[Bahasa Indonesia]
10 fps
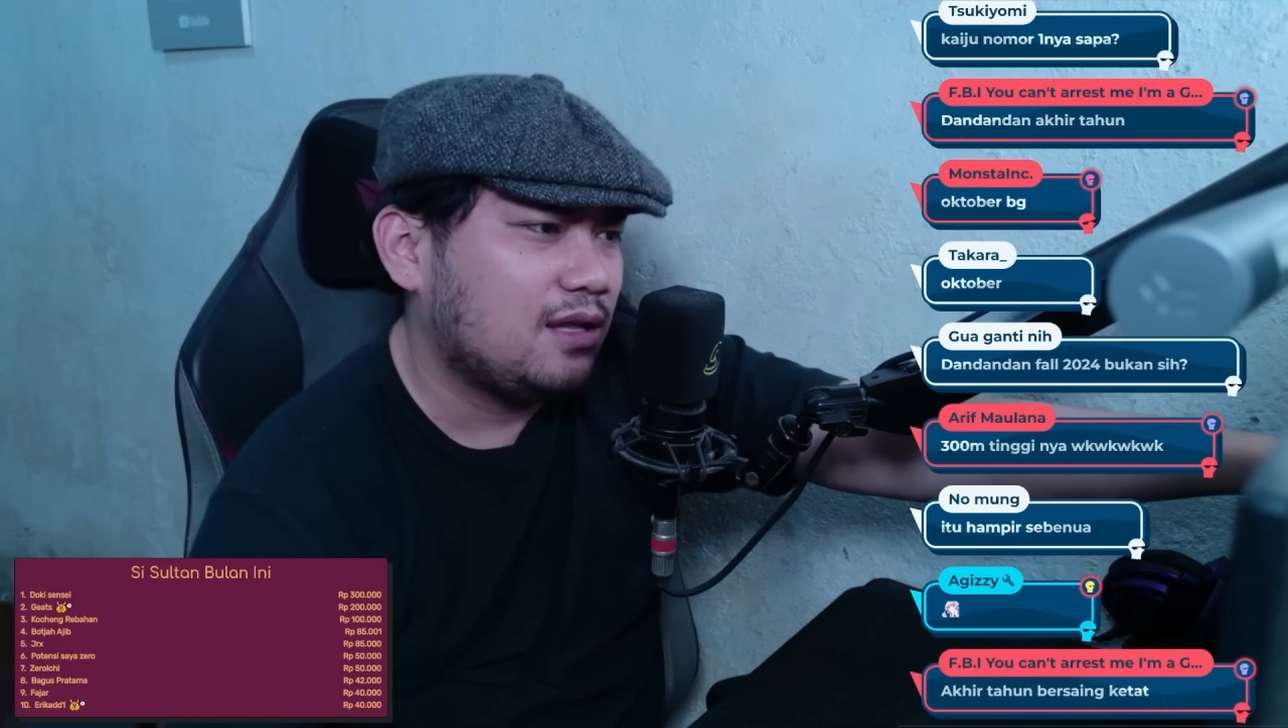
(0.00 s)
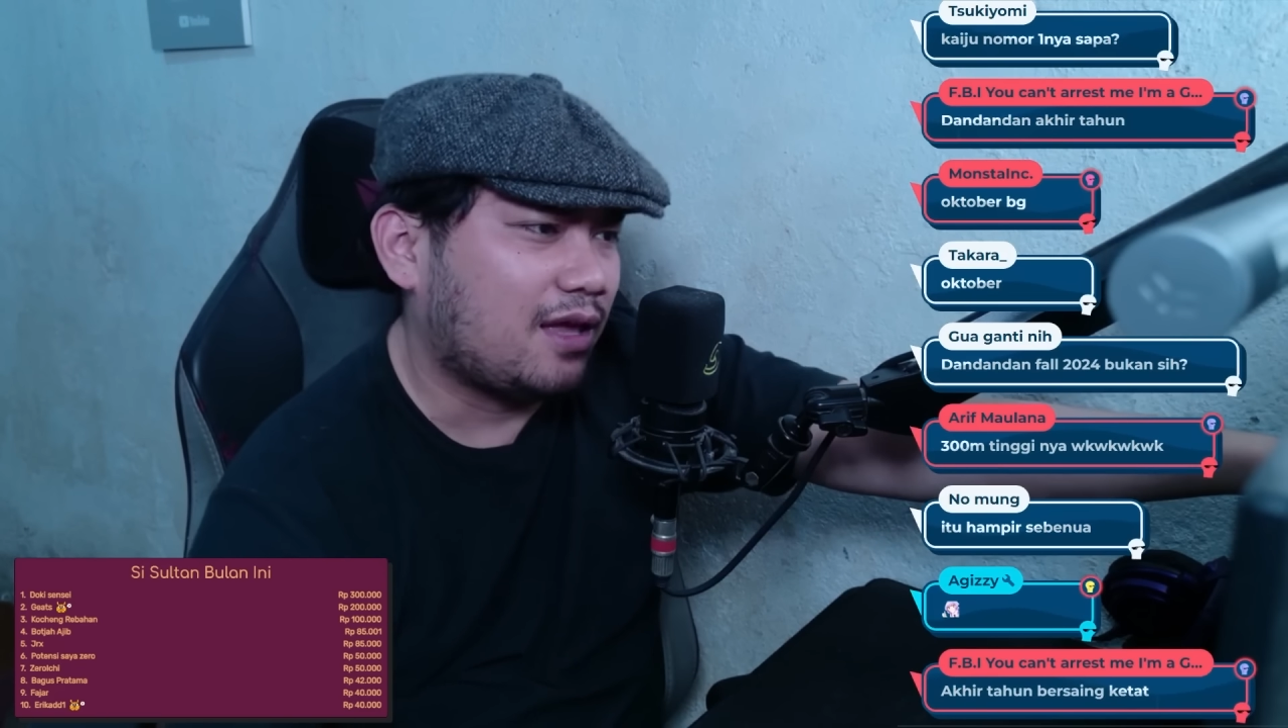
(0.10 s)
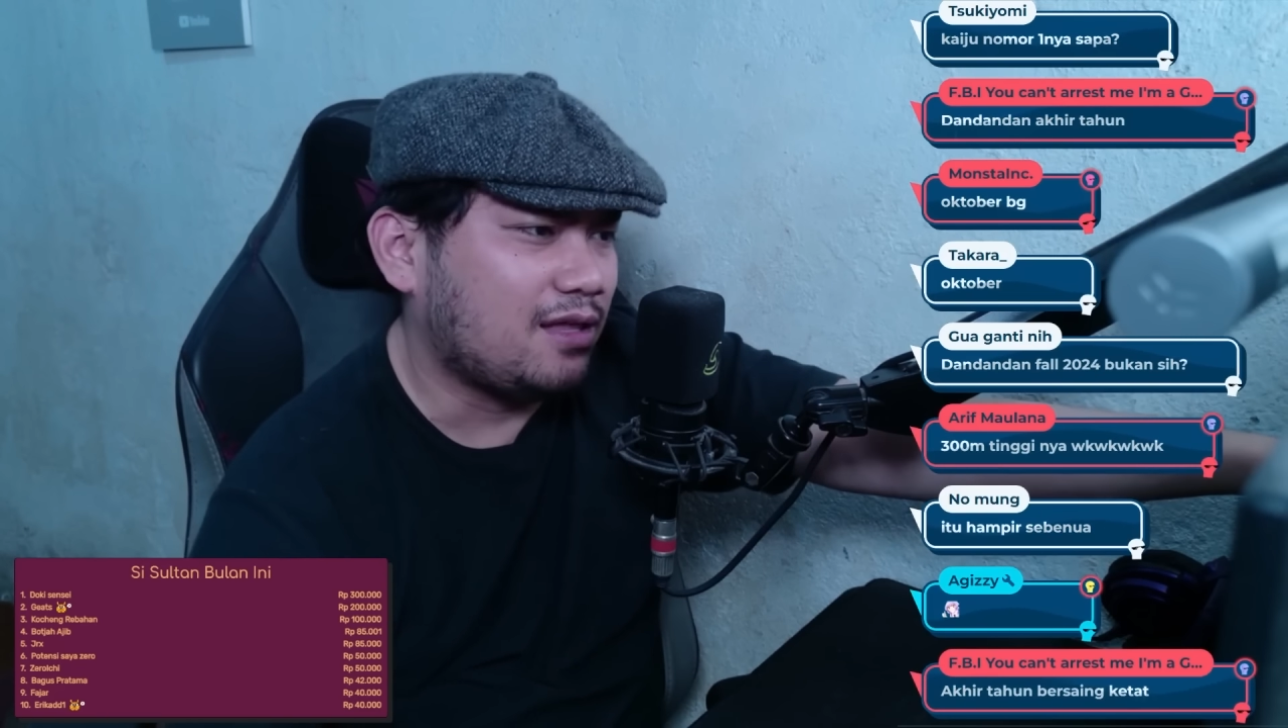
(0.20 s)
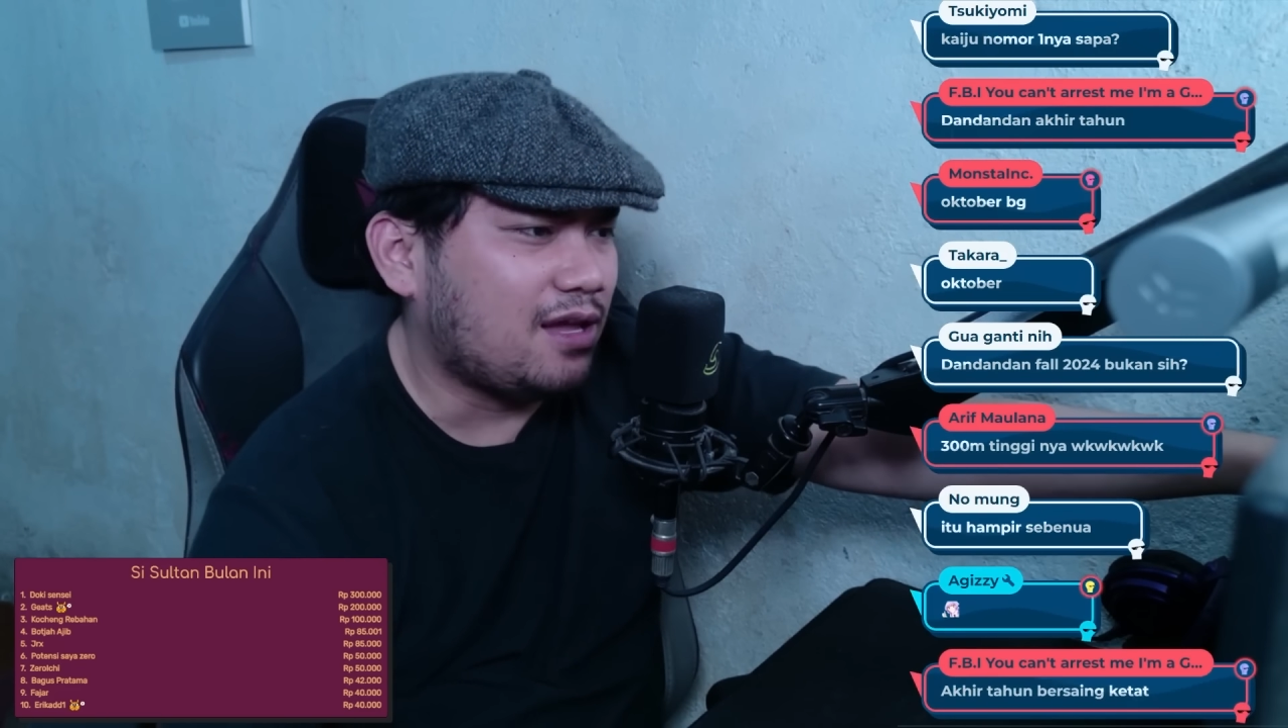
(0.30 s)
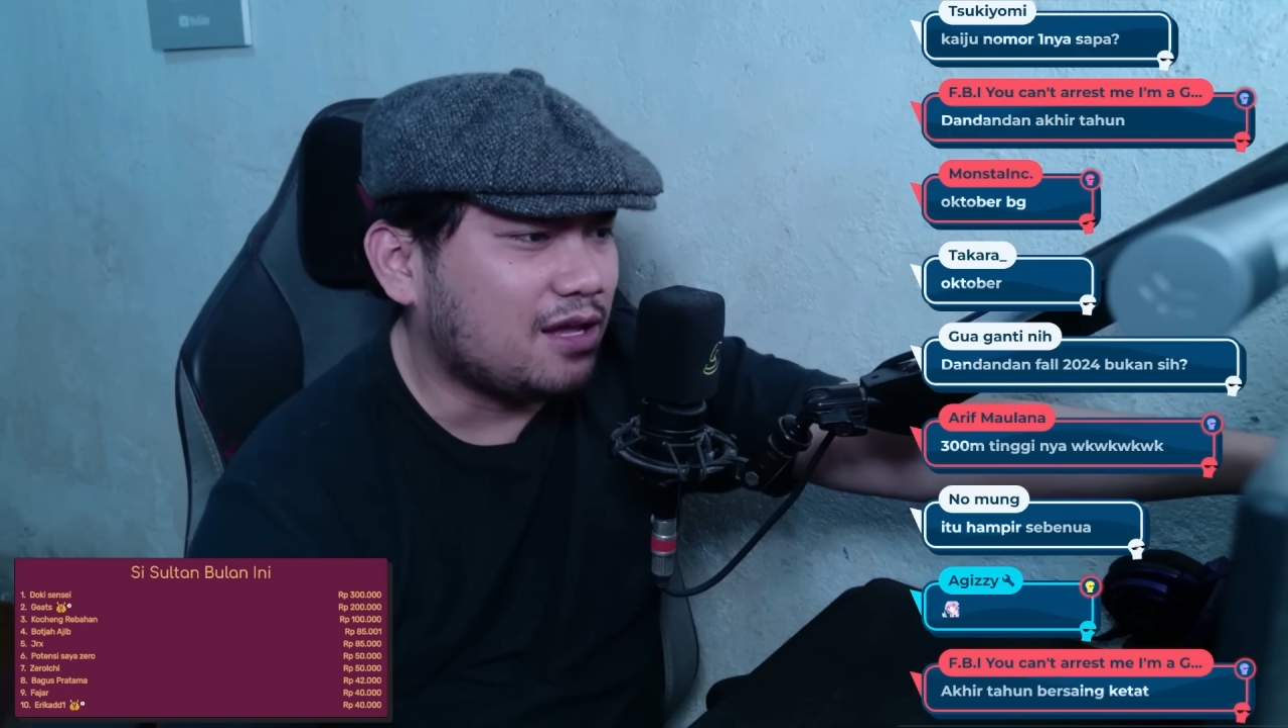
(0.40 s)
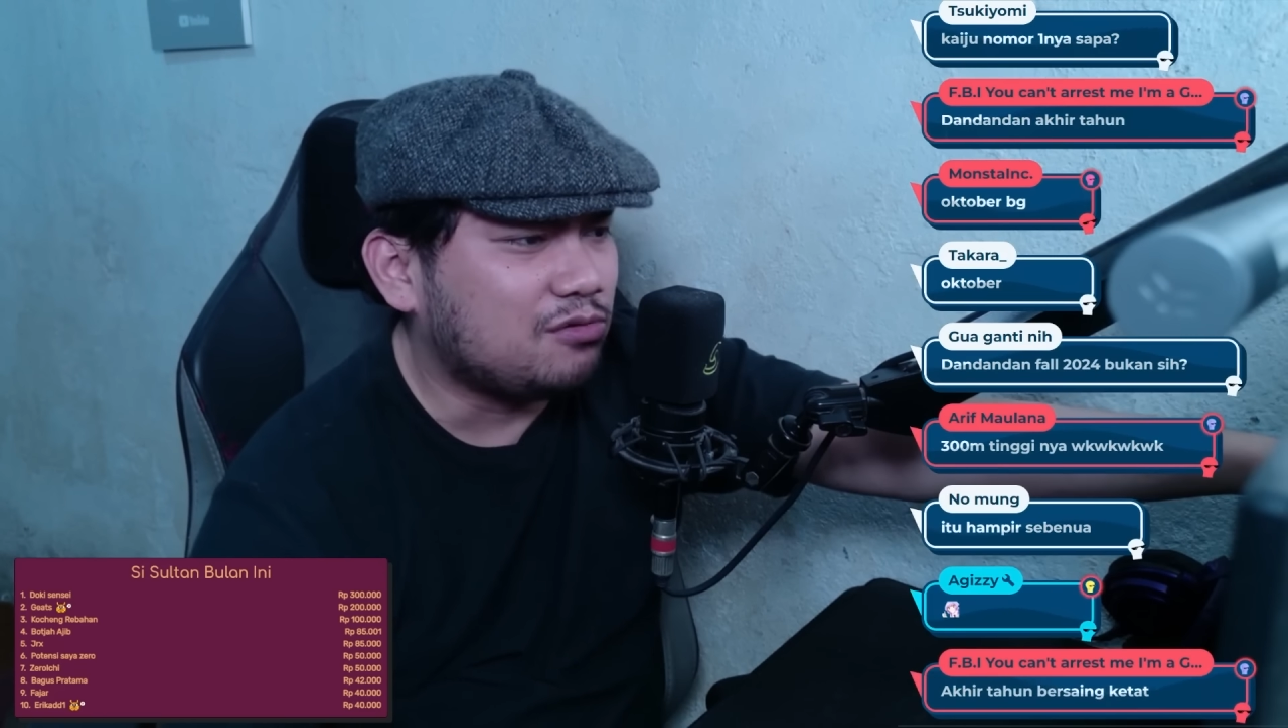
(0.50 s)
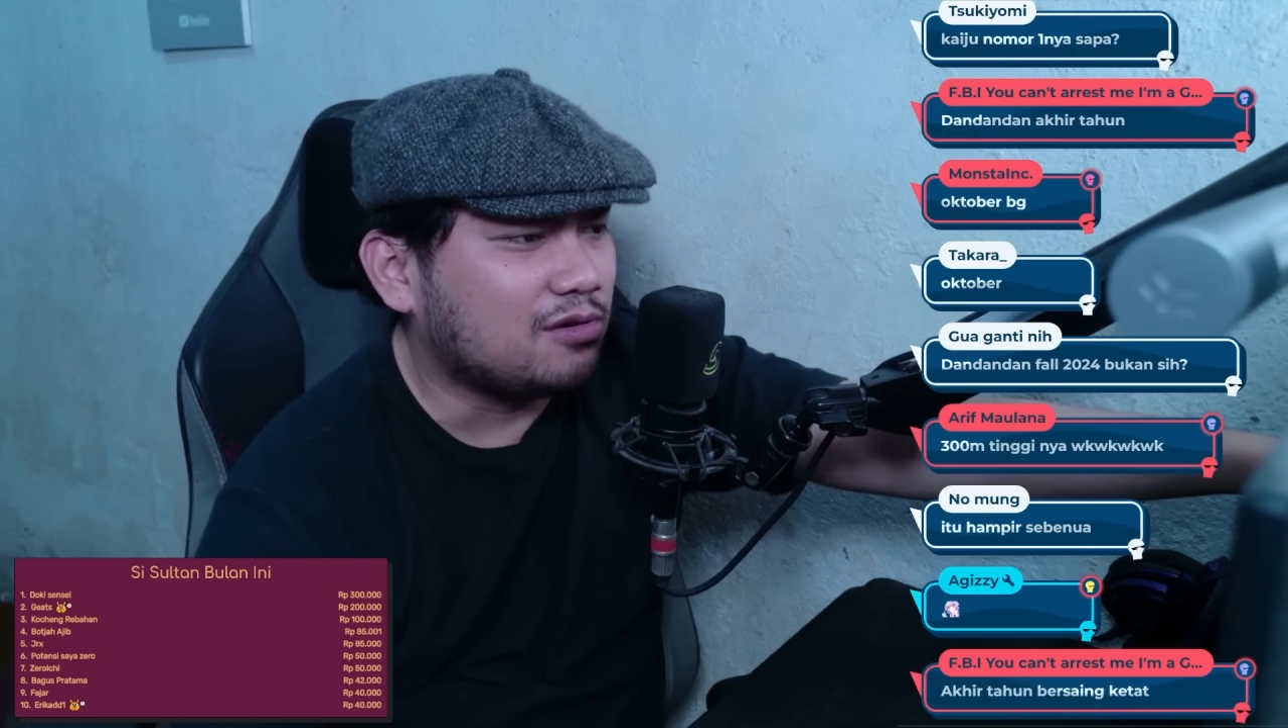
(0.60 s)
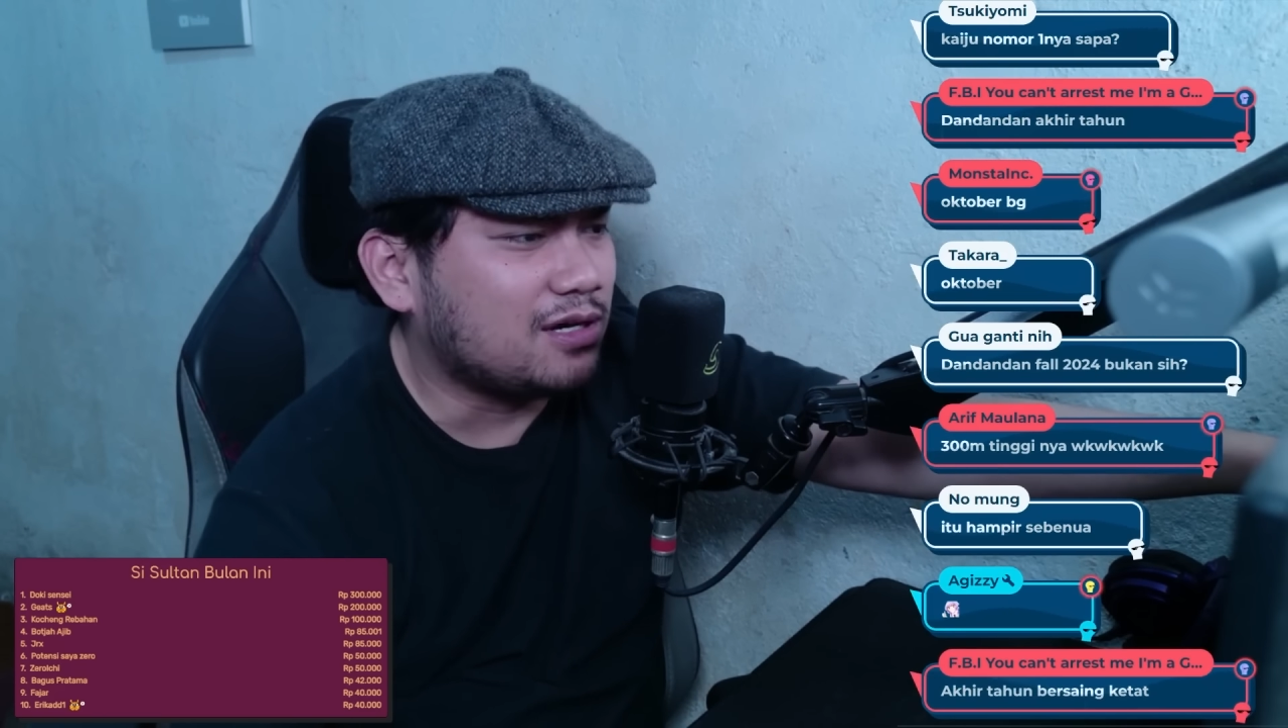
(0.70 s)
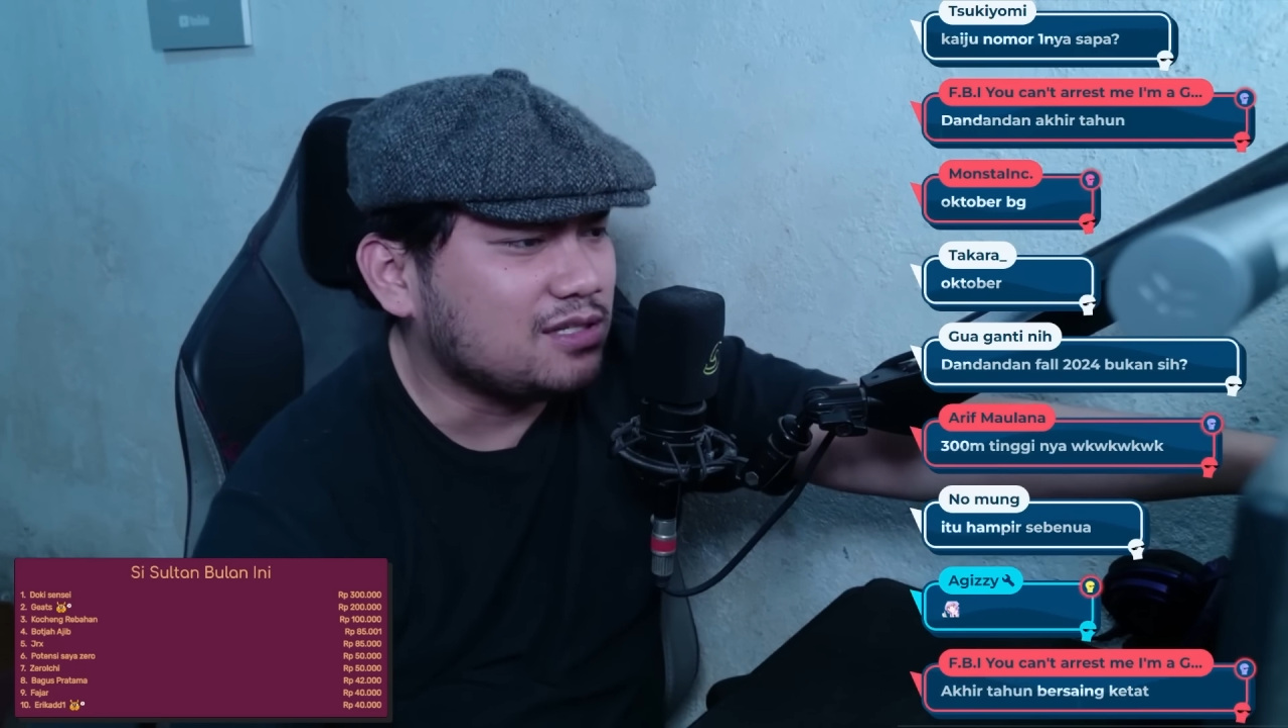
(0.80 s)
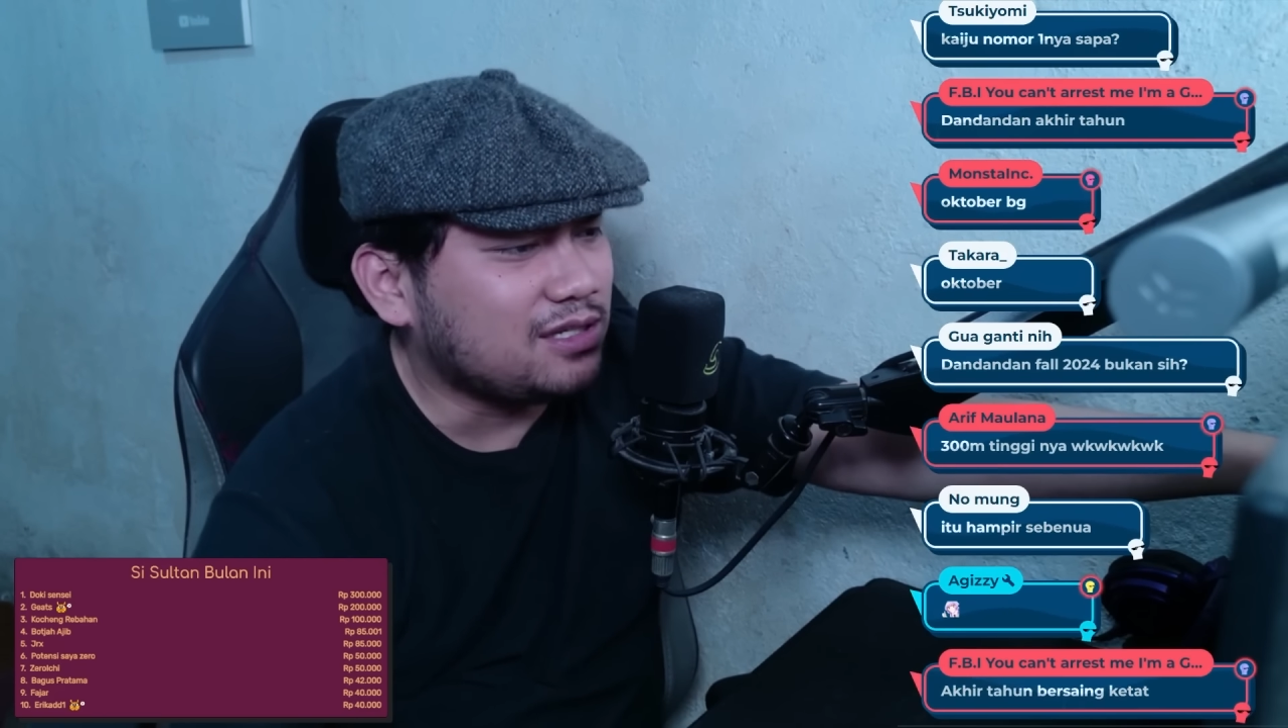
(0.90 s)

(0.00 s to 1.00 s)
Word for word: kayaknya ada yang kurang di